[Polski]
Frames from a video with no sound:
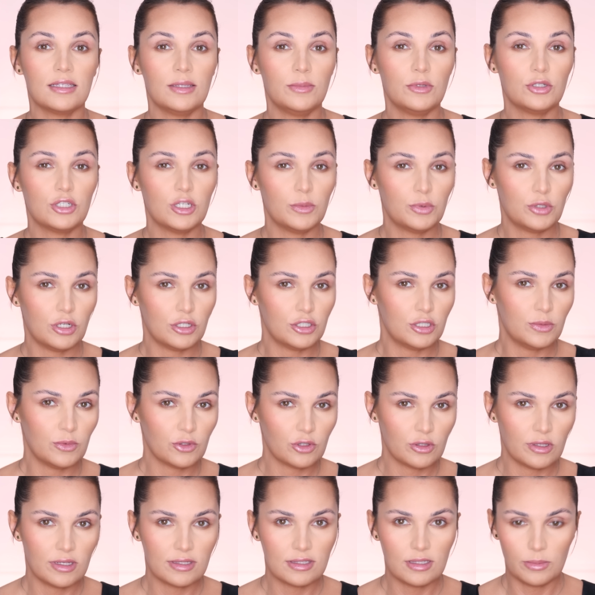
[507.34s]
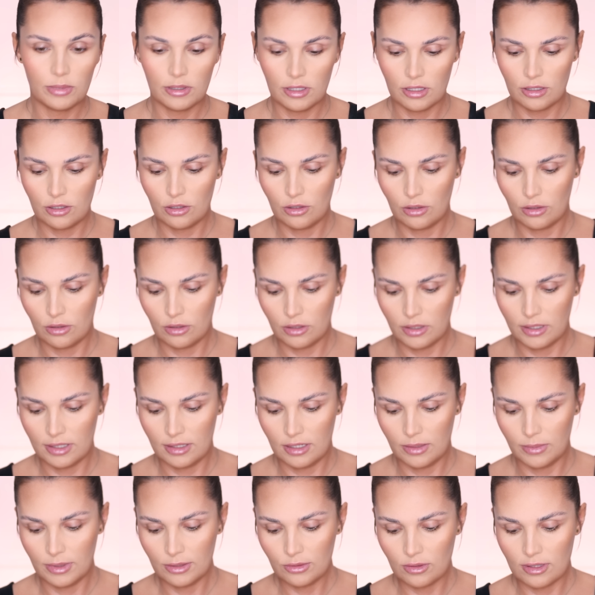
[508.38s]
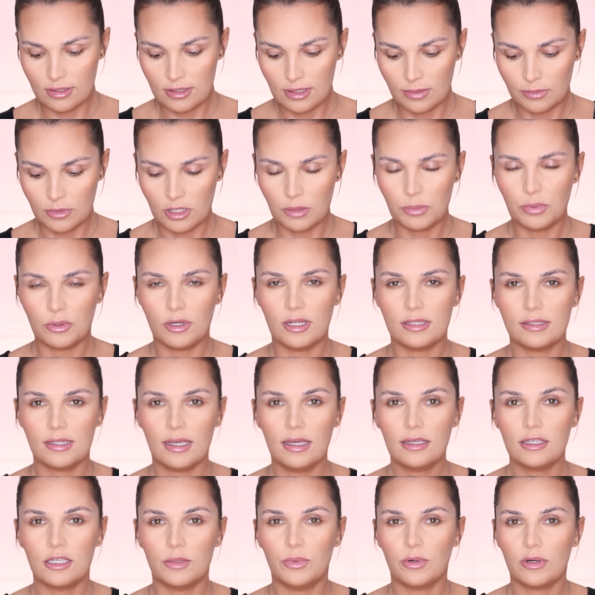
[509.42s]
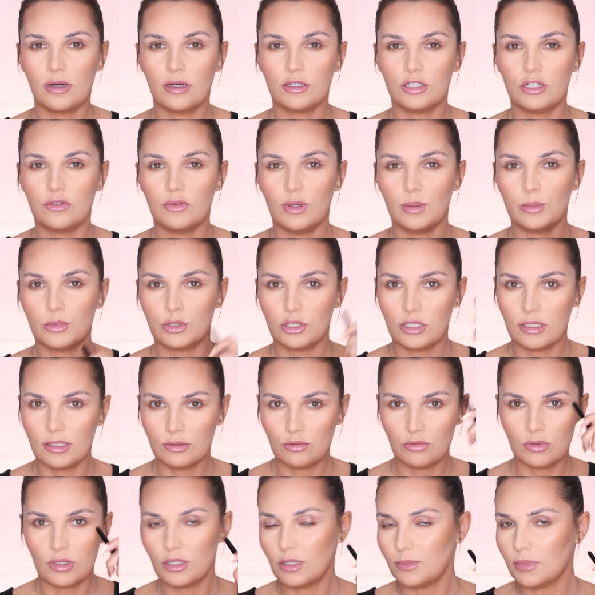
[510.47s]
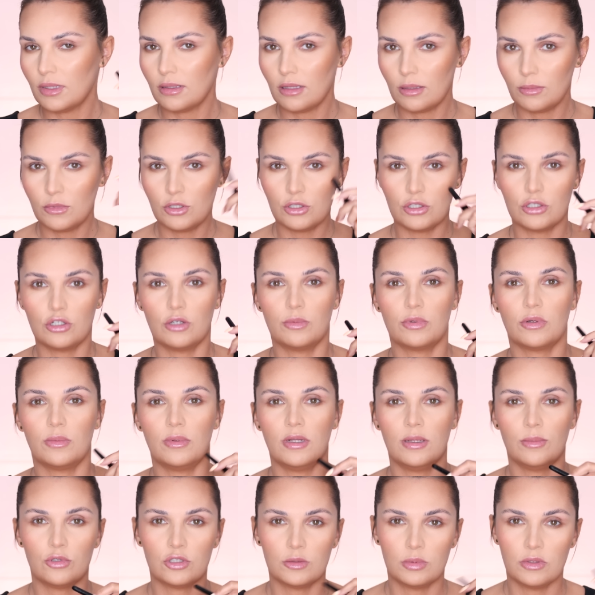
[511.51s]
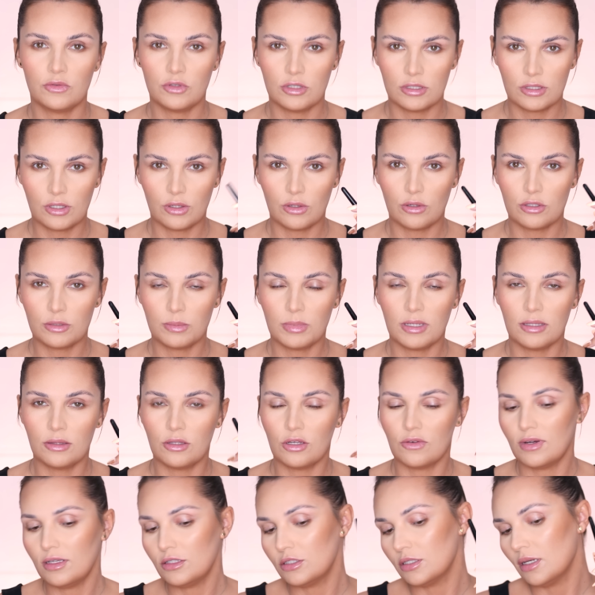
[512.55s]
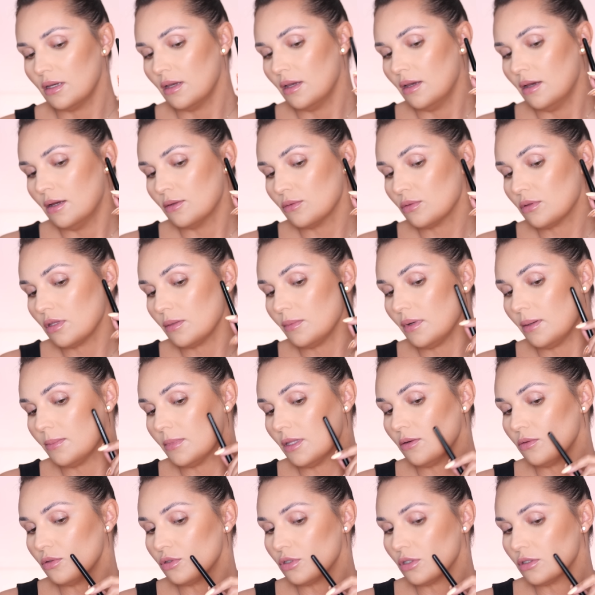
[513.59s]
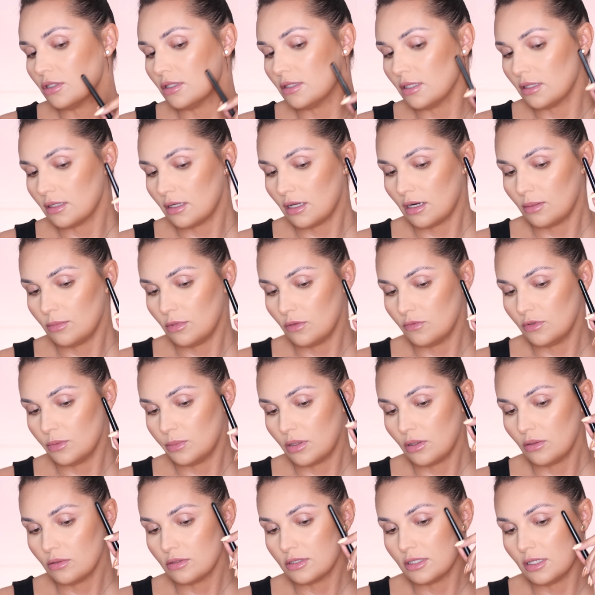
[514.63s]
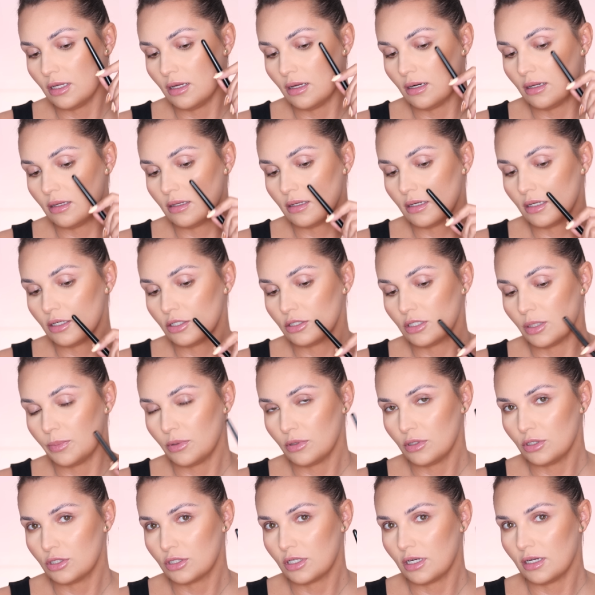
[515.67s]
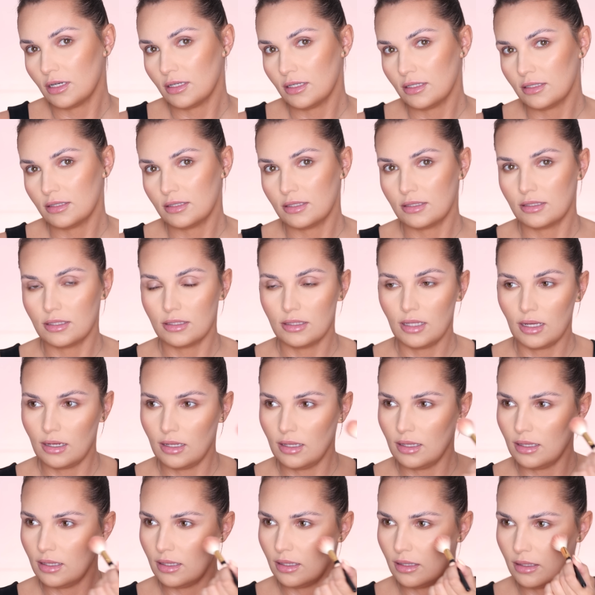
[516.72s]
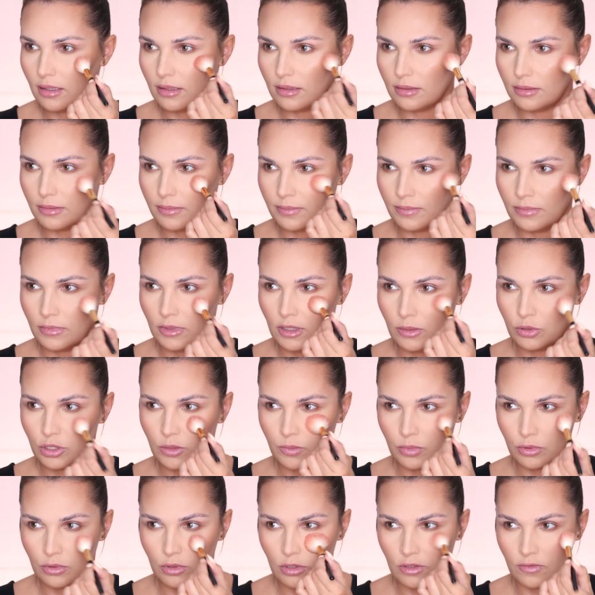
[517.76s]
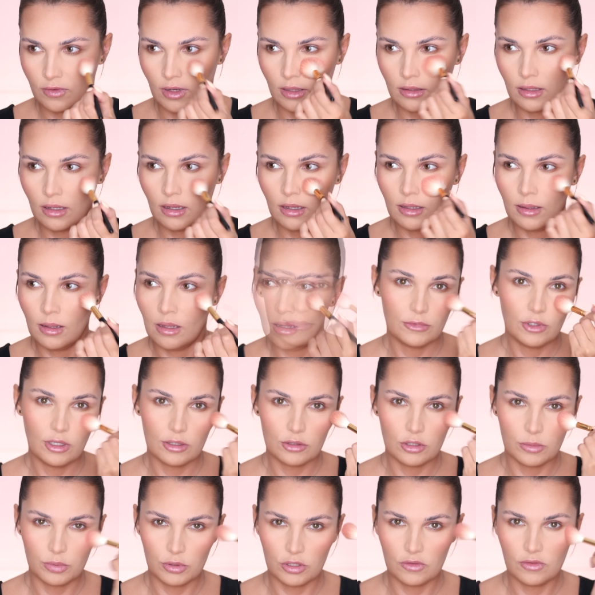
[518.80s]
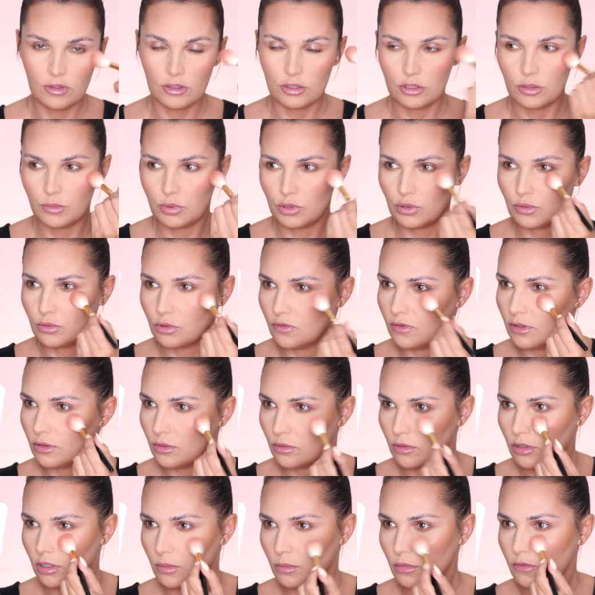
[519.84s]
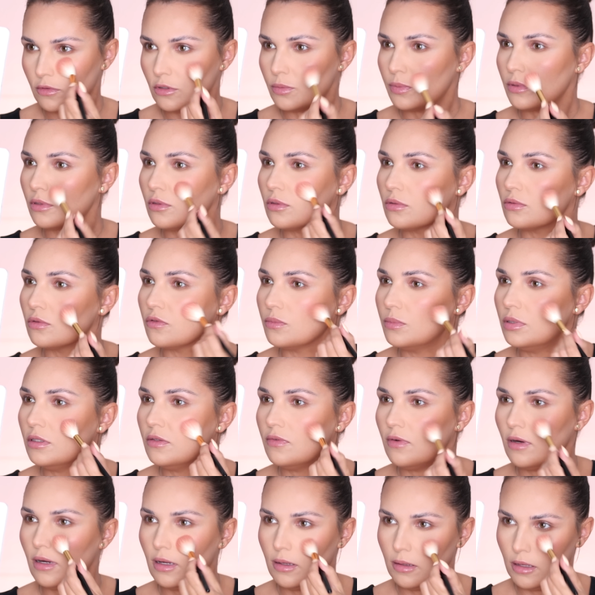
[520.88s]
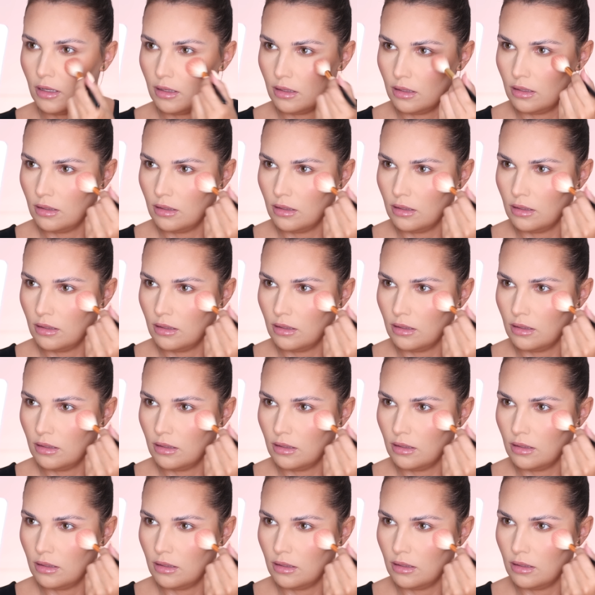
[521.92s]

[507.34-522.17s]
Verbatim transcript: Zanim jeszcze przejdziemy do następnego elementu, następnej polecajki, pokażę Wam, że tutaj nie ma najmniejszego problemu, żeby wszystko rozblendować. Tutaj mam nałożony ten kremowy brązer, reszta policzka jest dalej nieprzypudrowana, no jak to przeważnie przy używaniu kremowych produktów bywa.